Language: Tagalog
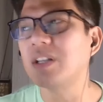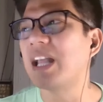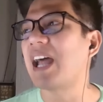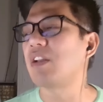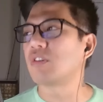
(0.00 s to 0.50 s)

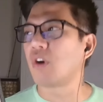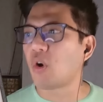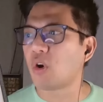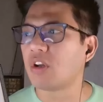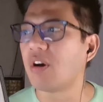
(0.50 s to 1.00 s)
lalong
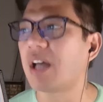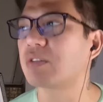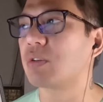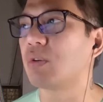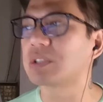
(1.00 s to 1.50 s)
kukulo
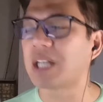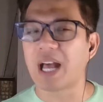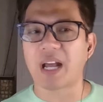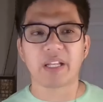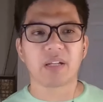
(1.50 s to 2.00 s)
ang dugo
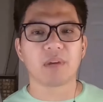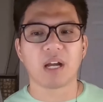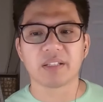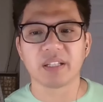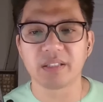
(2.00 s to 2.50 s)
sa akin ng
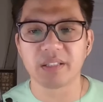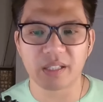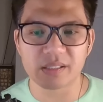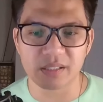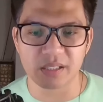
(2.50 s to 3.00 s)
mga
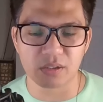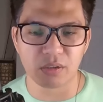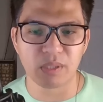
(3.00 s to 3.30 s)
DDS dito,